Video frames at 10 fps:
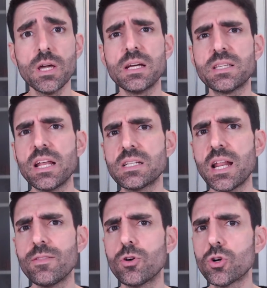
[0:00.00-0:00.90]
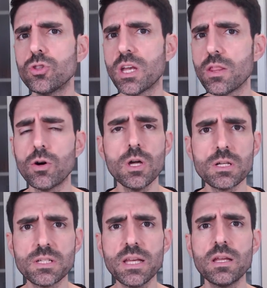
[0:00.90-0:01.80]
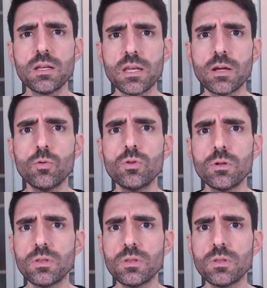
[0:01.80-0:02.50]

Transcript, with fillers: estaréis creando contenido sin ningún